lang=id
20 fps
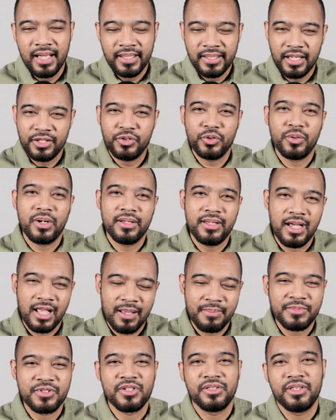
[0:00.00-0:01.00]
dan juga
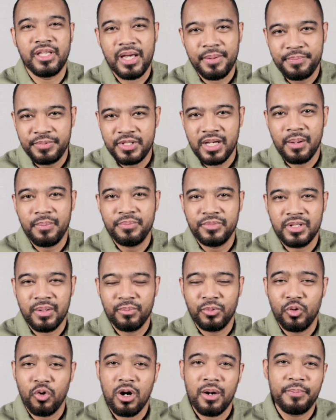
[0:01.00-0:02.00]
dalam setiap
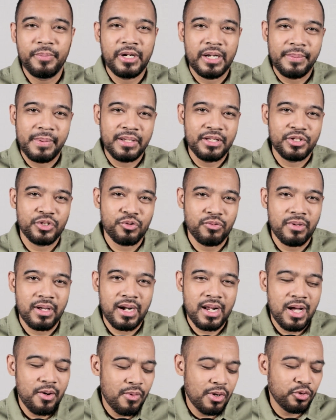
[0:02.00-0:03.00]
jam-jam doa pribadi
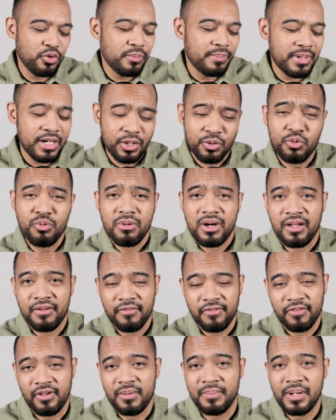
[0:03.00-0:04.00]
saudara waktu
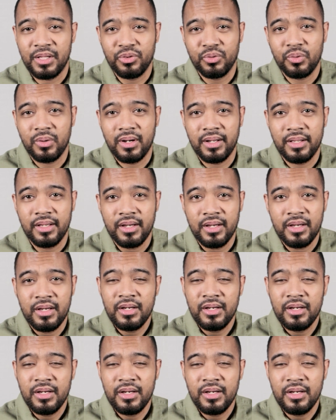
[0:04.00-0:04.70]
merenungkan firman Tuhan.